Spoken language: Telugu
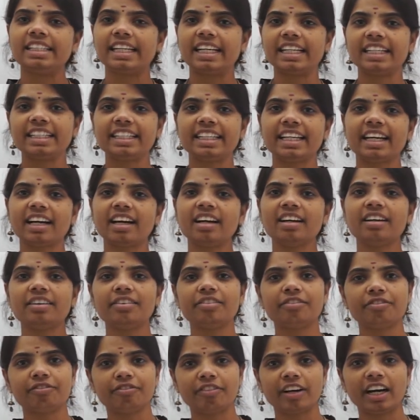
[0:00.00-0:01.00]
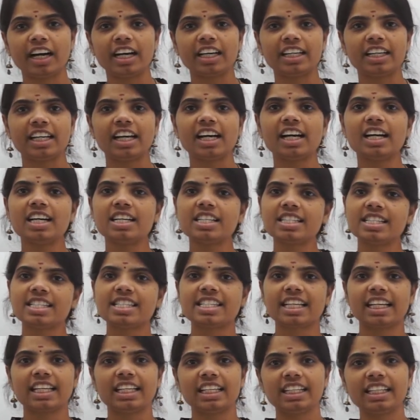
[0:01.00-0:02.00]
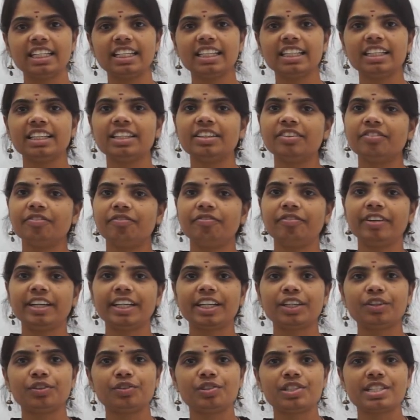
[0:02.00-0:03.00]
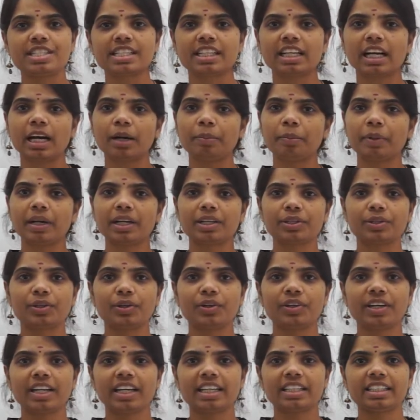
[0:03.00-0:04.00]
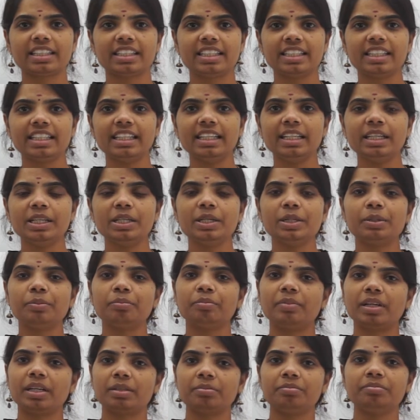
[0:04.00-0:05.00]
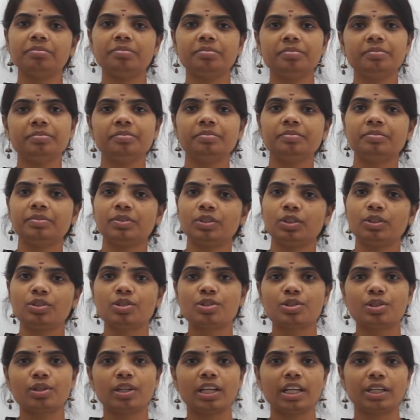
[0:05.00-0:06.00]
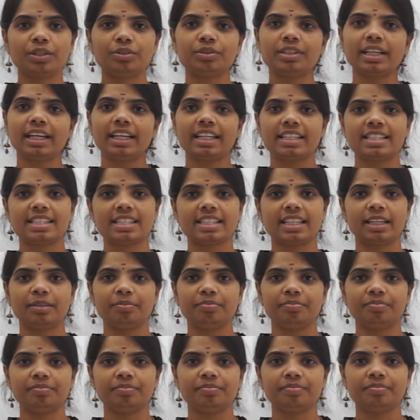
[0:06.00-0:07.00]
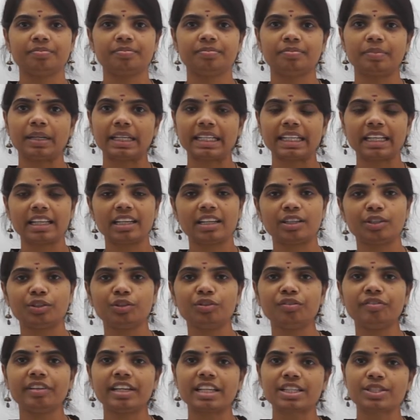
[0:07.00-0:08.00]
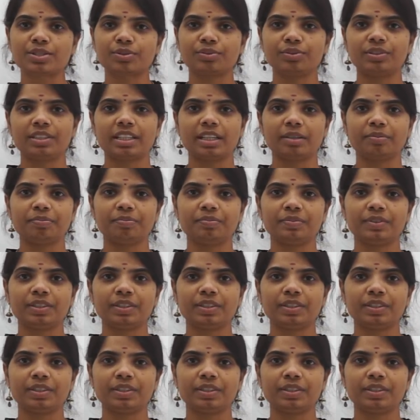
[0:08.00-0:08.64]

ఎండ వాన చలి వీటి నుంచి కాపాడుకోవడానికి మనం దుస్తులను ధరిస్తాం బట్టలను వేసుకుంటాం